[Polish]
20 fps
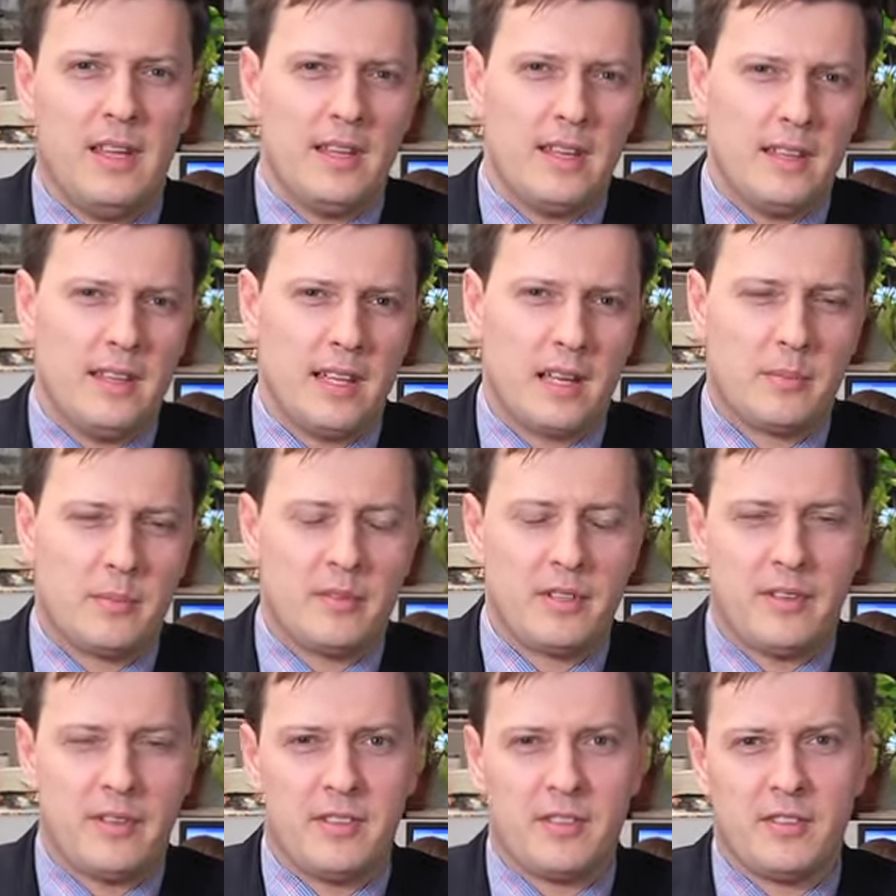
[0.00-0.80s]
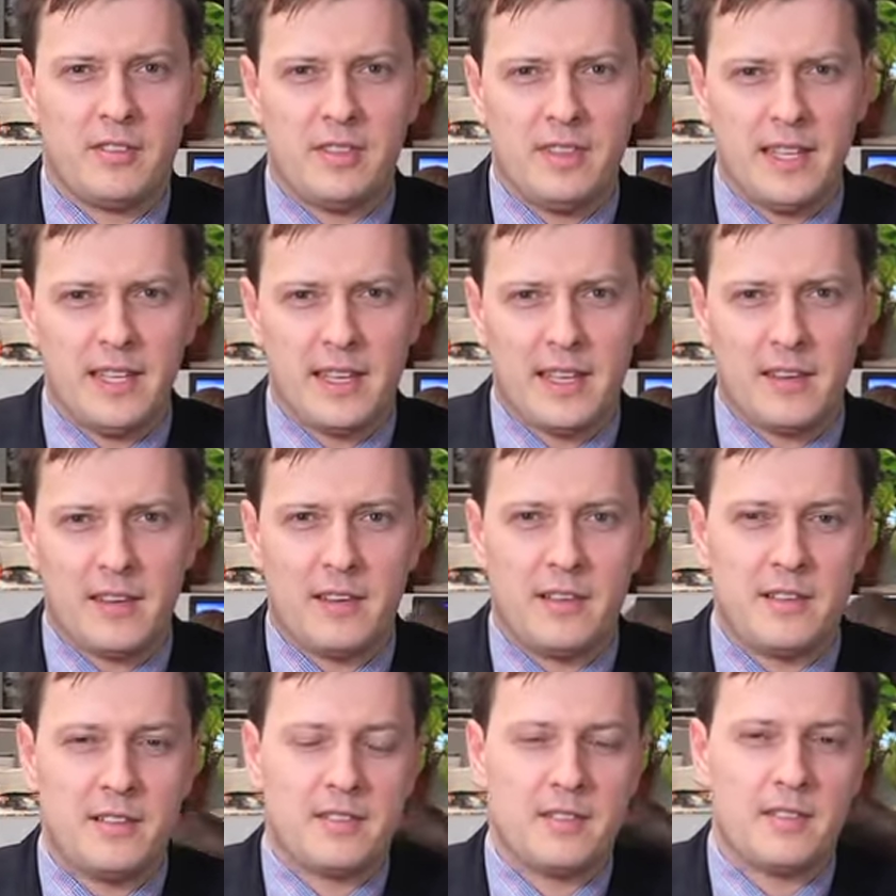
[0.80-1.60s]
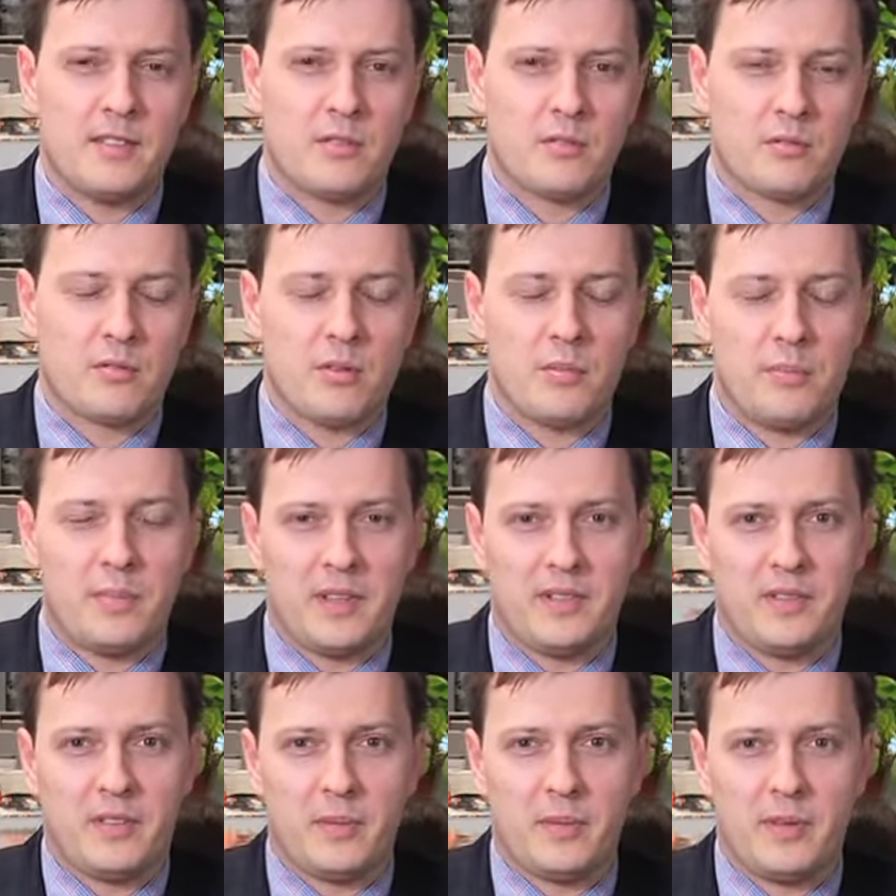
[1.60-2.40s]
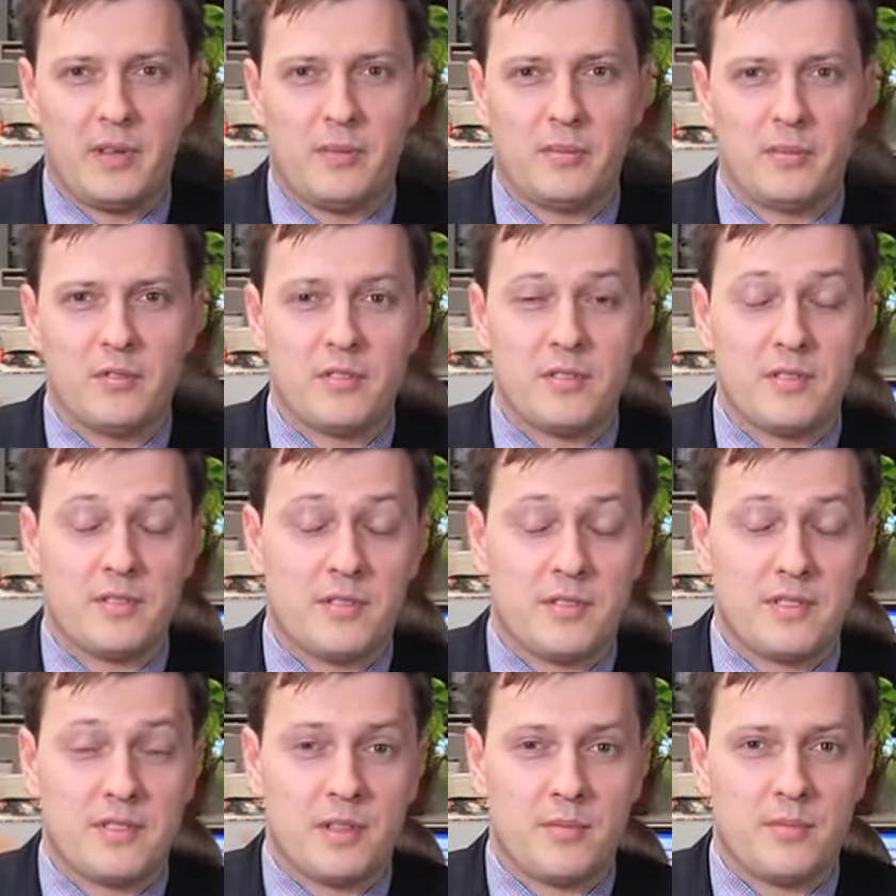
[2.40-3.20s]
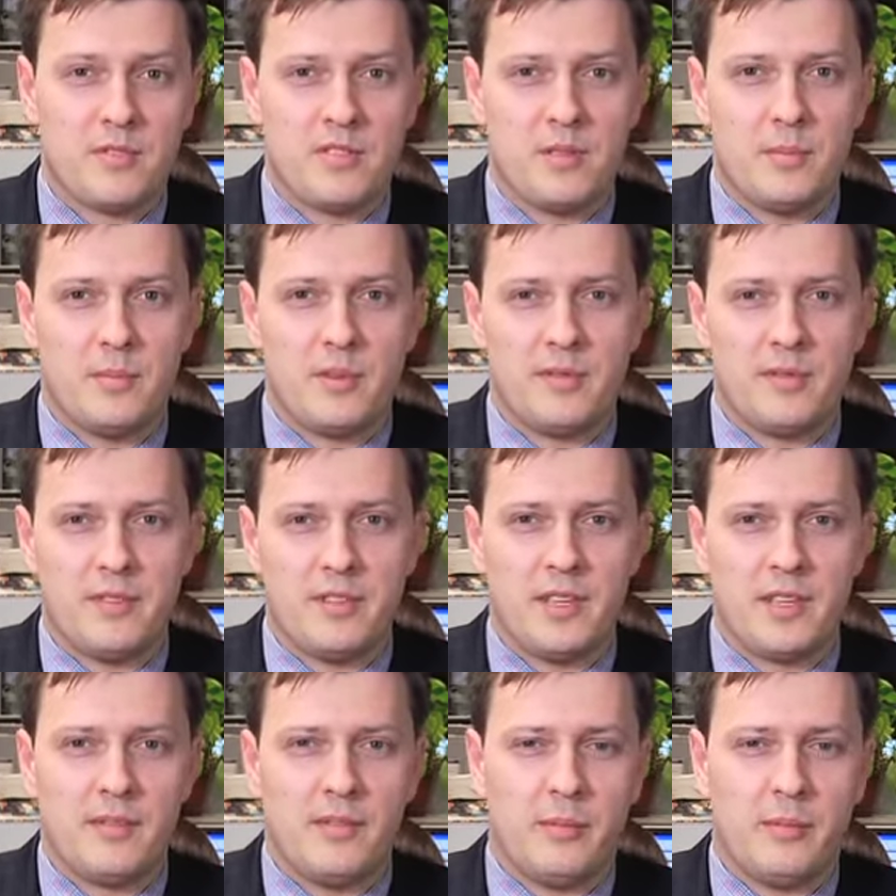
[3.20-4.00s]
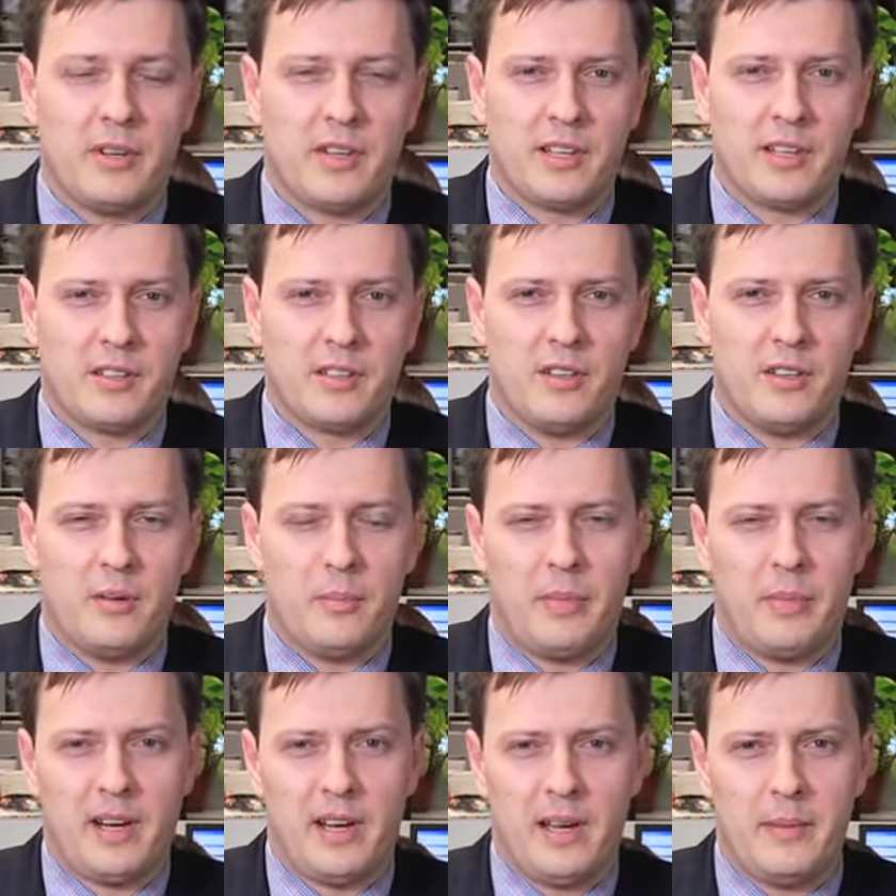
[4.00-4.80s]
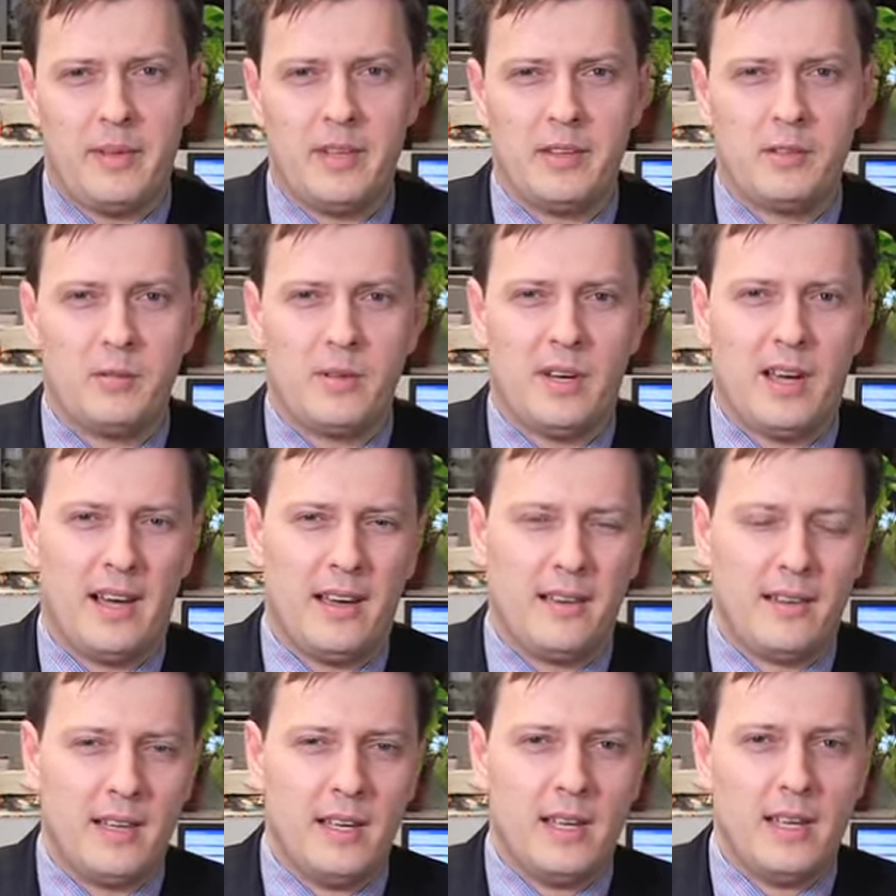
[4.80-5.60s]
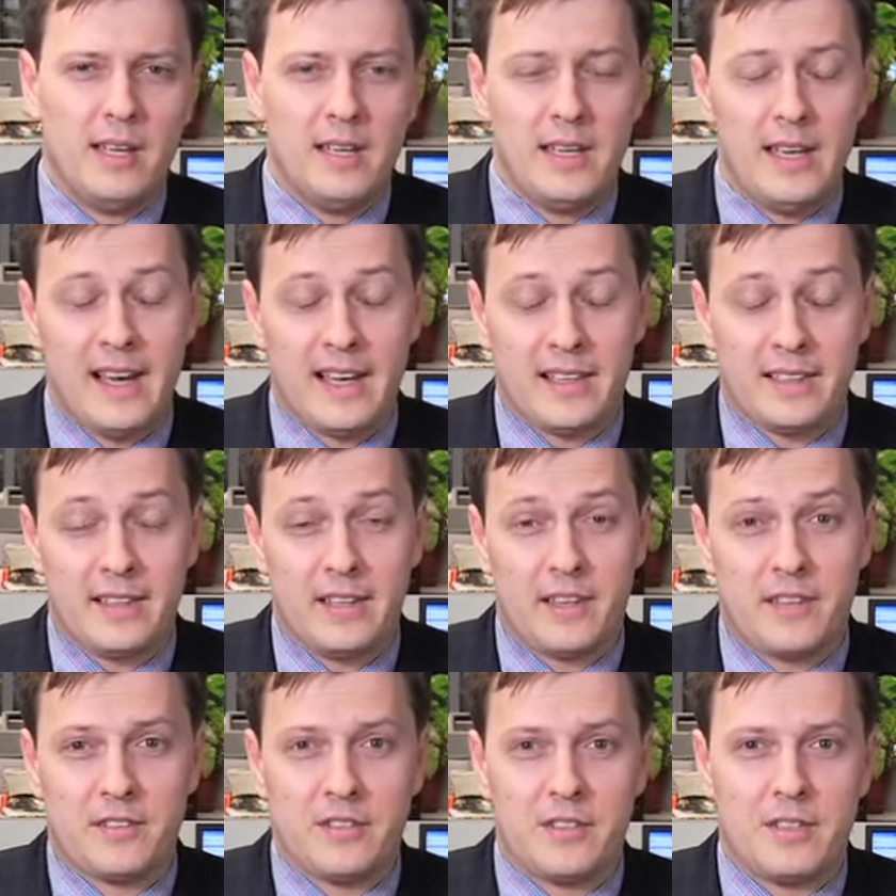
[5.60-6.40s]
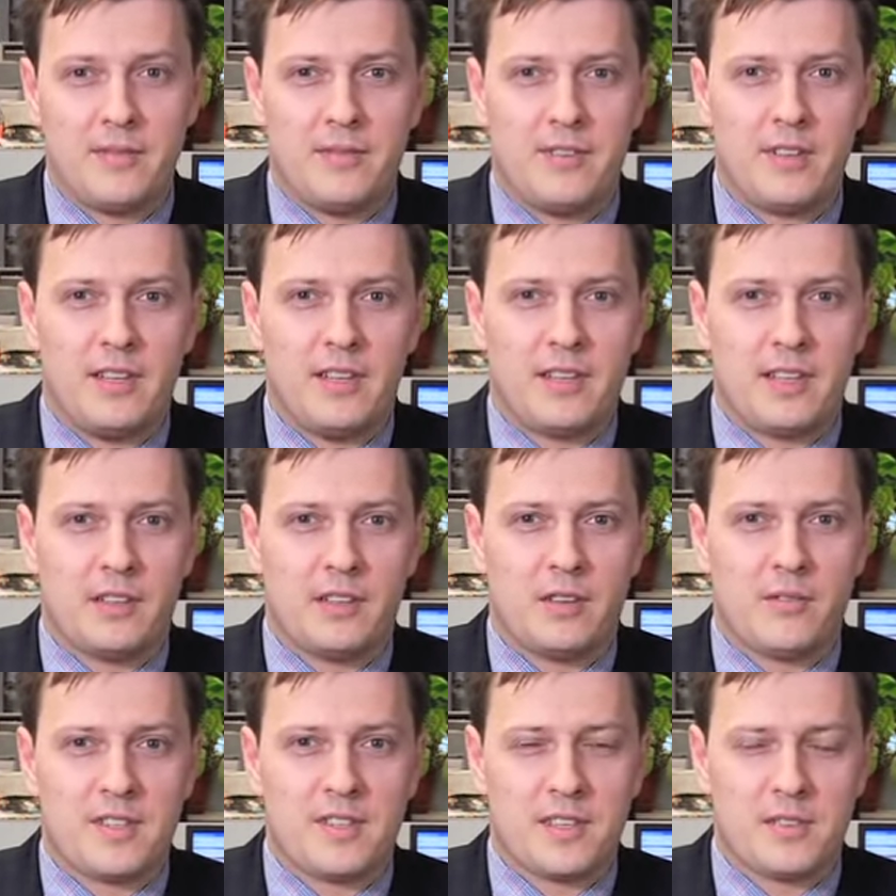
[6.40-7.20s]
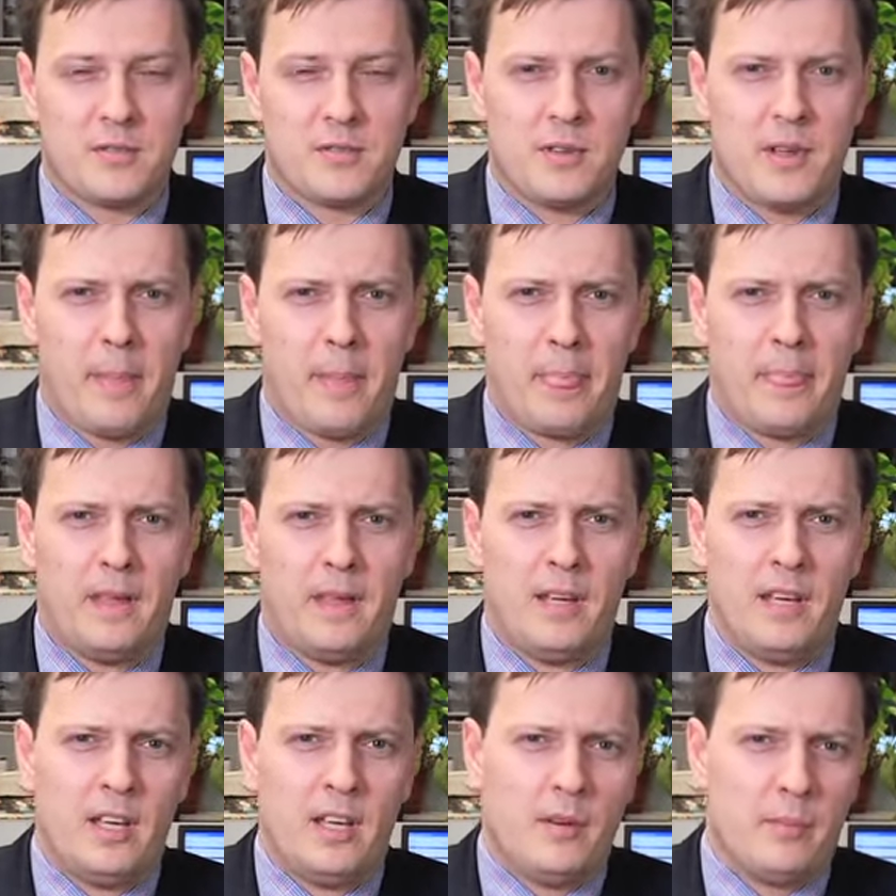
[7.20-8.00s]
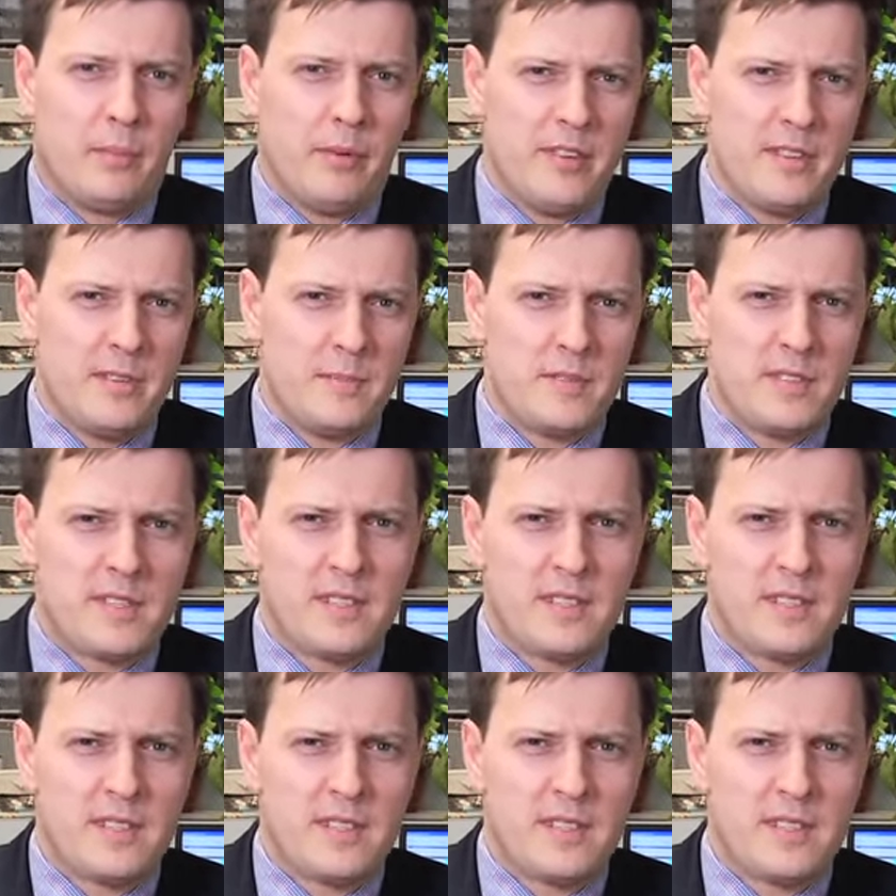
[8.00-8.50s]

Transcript: Jednak by nawet do takiej koalicji doszło, Platforma musi zrobić dobry wynik w wyborach do parlamentu, a jak na razie niewiele na to wskazuje. Powiedzmy